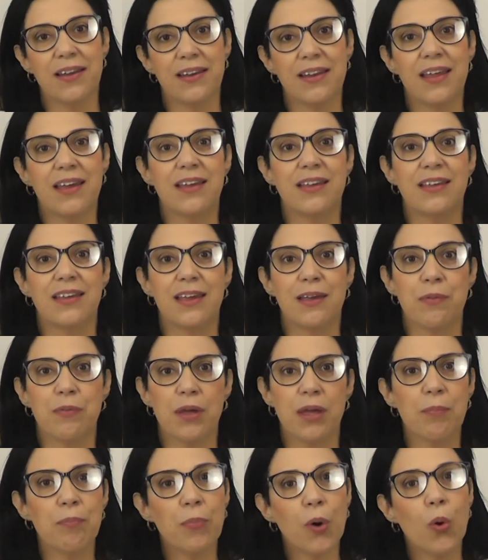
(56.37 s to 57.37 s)
né, que
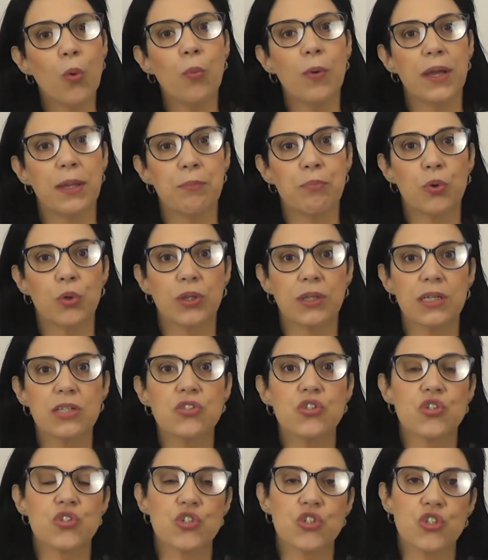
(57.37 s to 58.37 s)
é, é bom, é
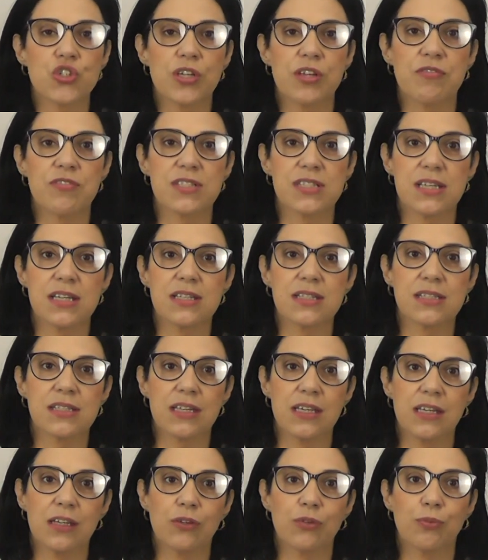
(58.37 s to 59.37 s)
importante a gente ter você
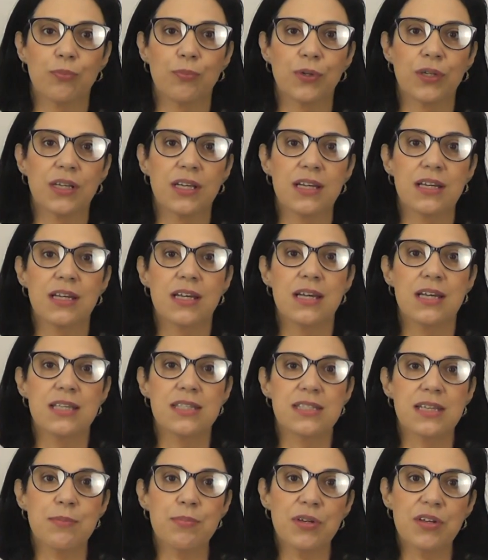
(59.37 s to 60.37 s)
inscrito, porque
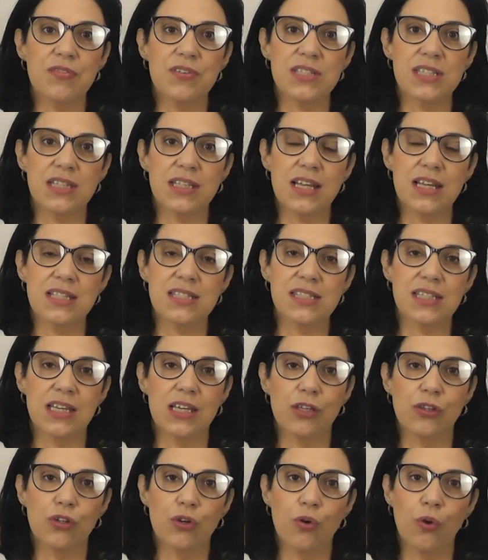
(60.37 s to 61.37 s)
sempre que você está
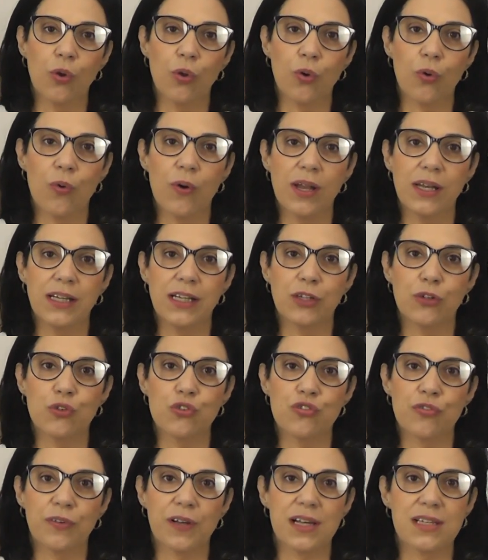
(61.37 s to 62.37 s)
inscrito e colocou ali a
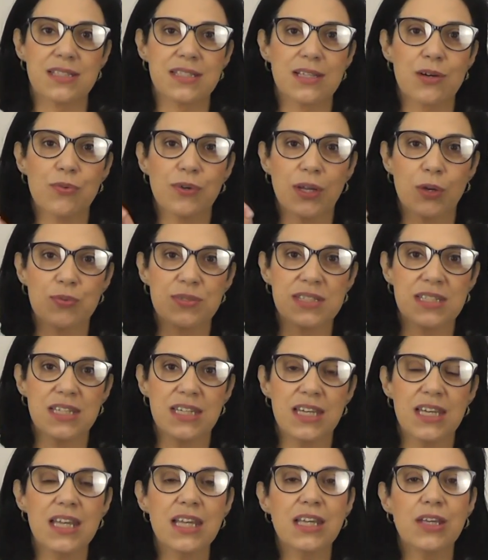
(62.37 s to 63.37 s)
notificação, que é o
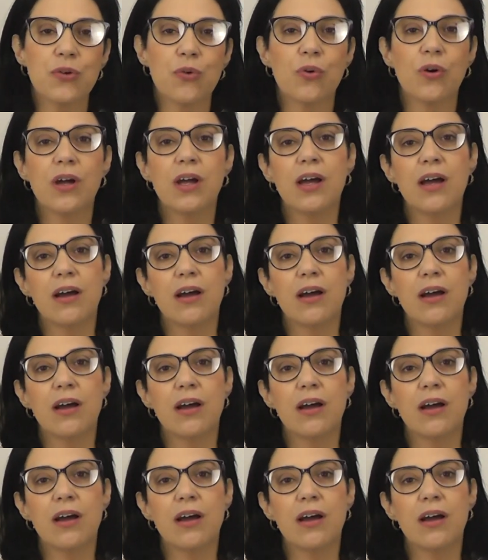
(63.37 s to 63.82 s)
sininho,